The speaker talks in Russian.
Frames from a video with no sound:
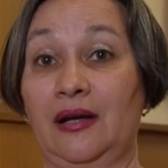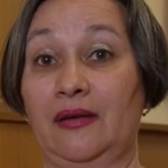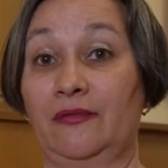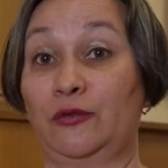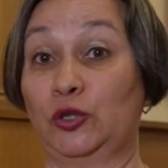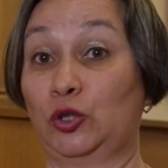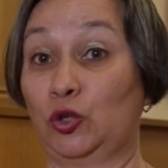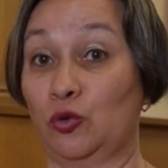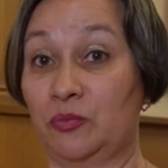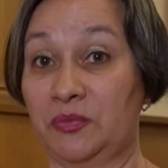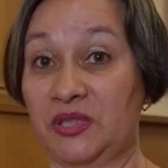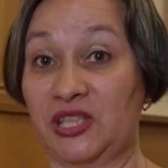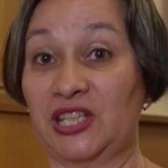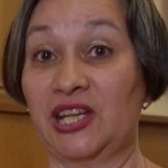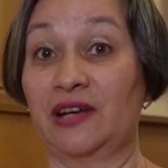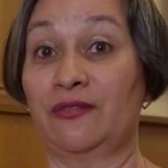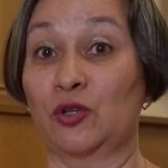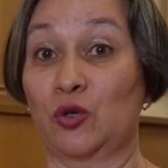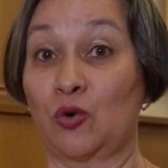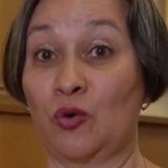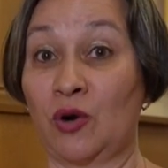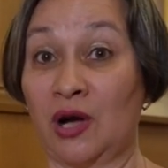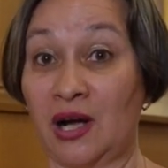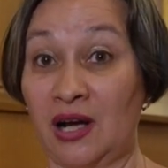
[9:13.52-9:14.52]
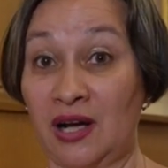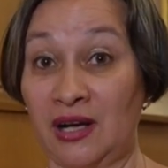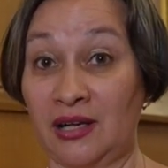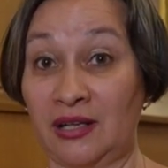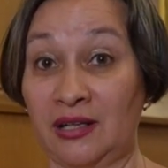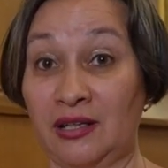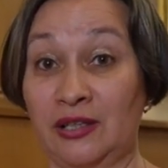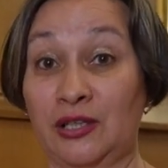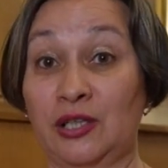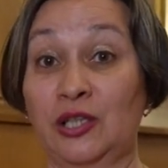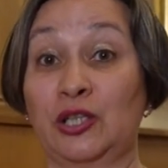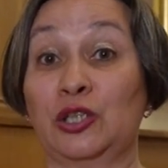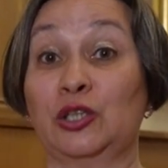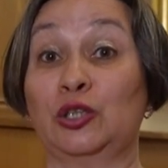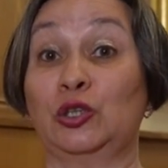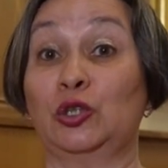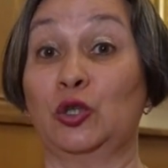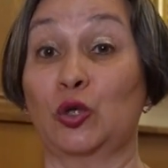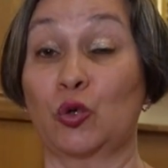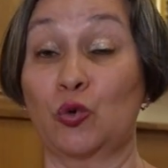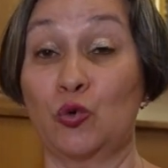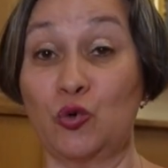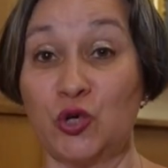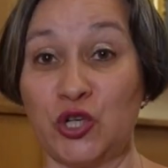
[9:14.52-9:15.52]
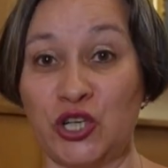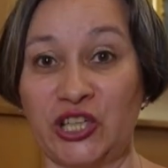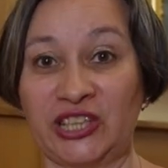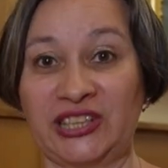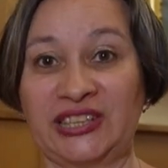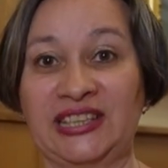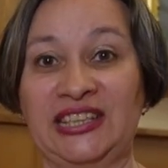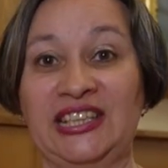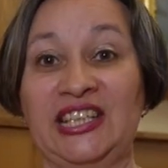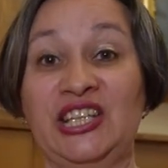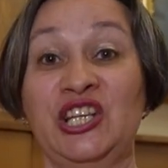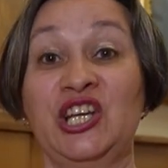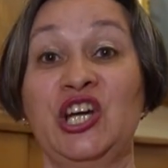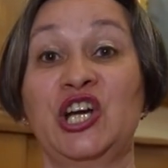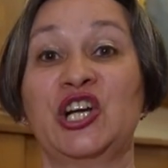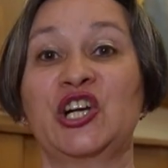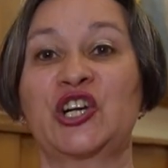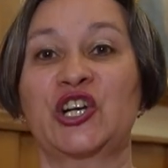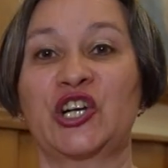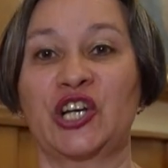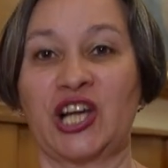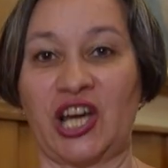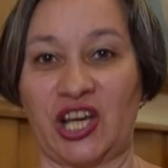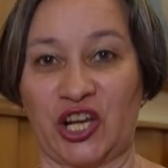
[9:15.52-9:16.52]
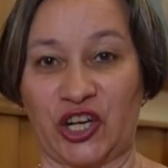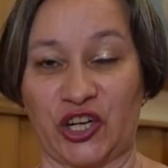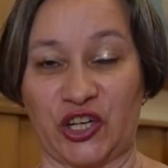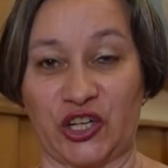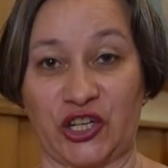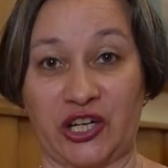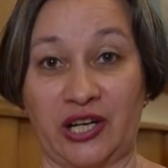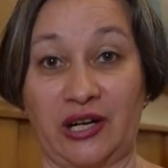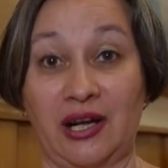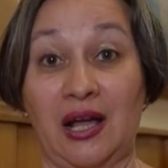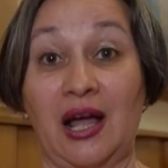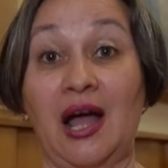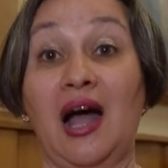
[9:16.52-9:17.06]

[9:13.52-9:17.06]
Вот у меня в руках дружеский шарж